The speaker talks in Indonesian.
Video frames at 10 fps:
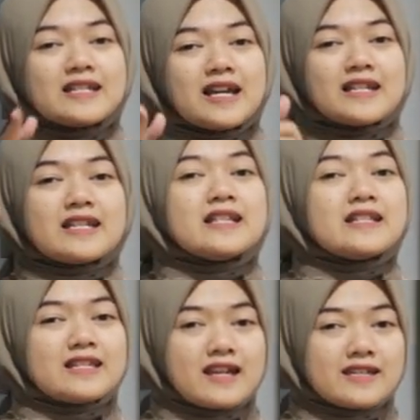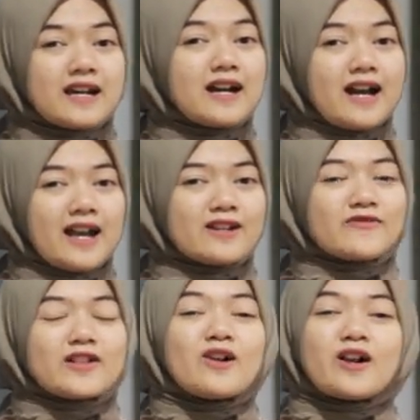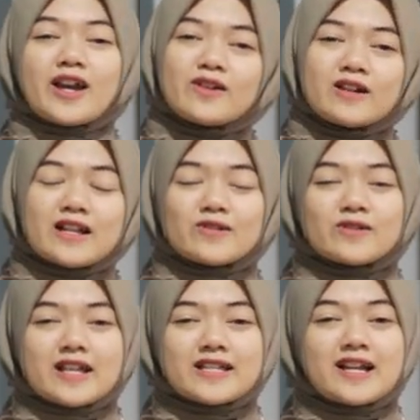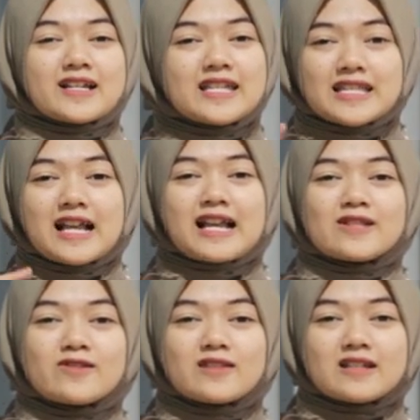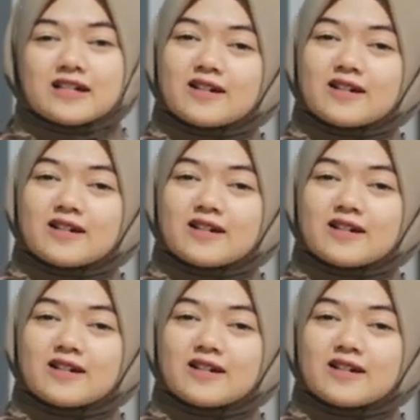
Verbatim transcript: dari Jaya Air Oke yuk langsung saja kita lanjut